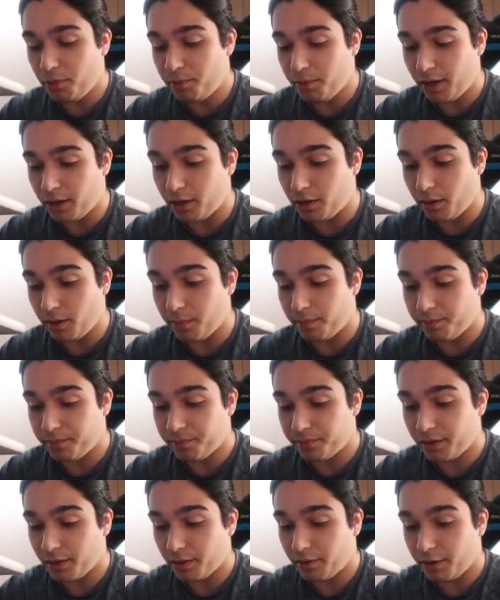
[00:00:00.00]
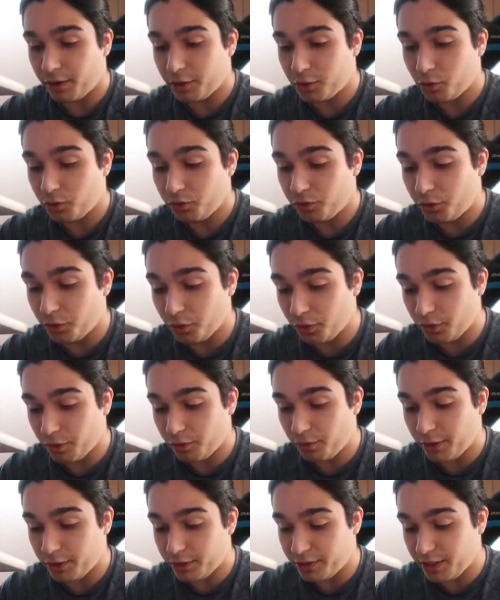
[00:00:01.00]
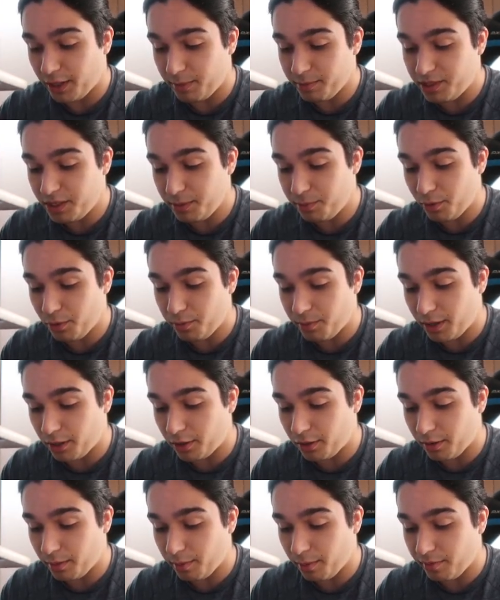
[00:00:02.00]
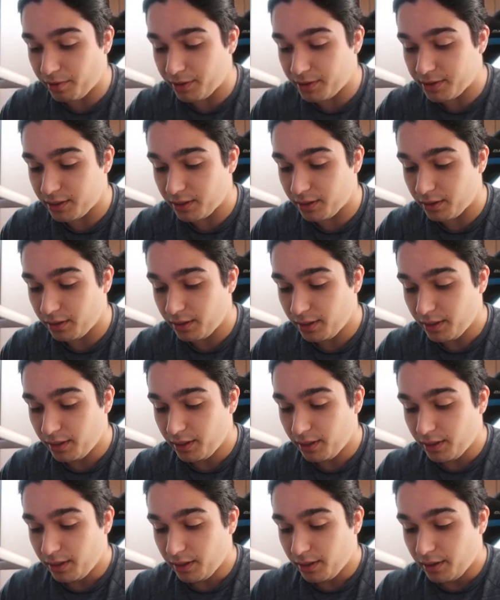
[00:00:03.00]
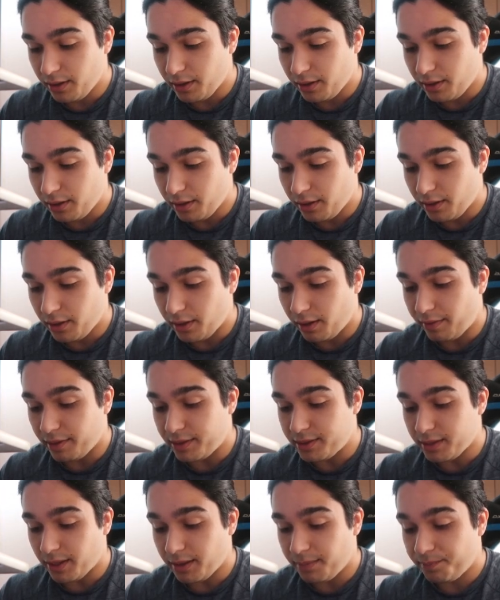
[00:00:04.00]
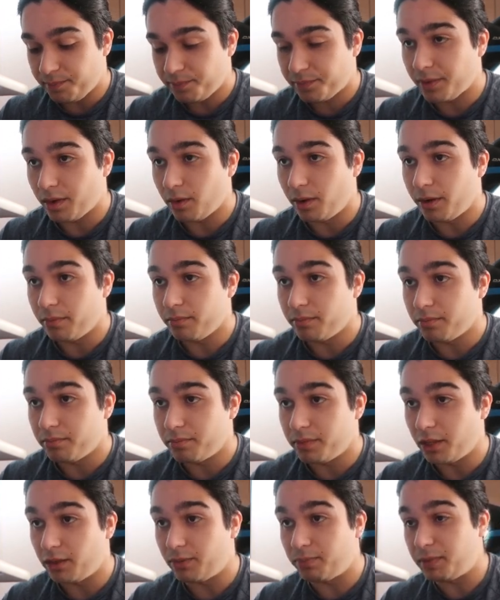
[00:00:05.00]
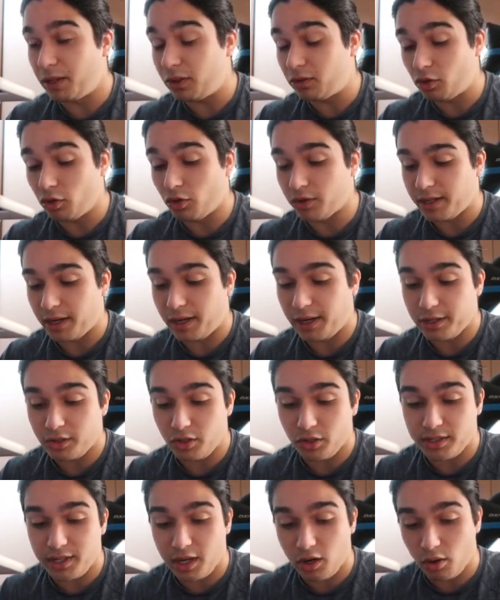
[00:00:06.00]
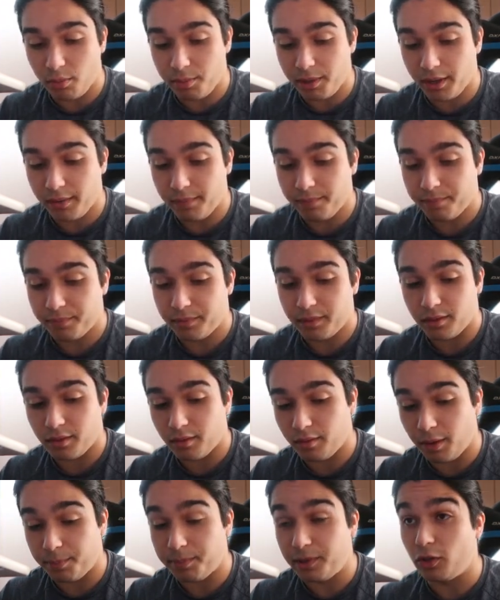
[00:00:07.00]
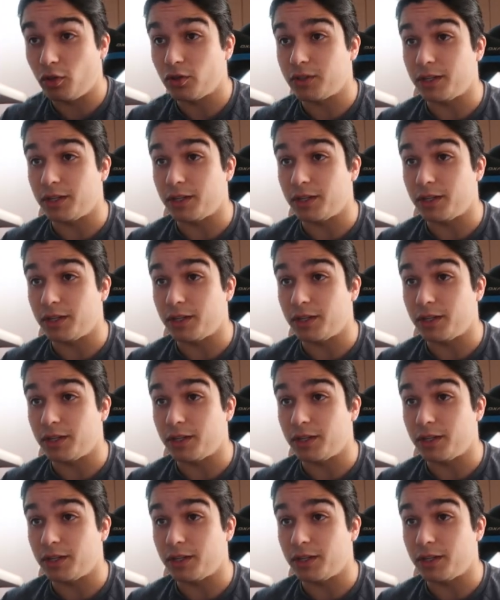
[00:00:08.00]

peu de mal quand même. je trouve que j'ai un petit peu de mal quand même avec, avec ça. Peut-être que dans un classeur ça rend bien. peut-être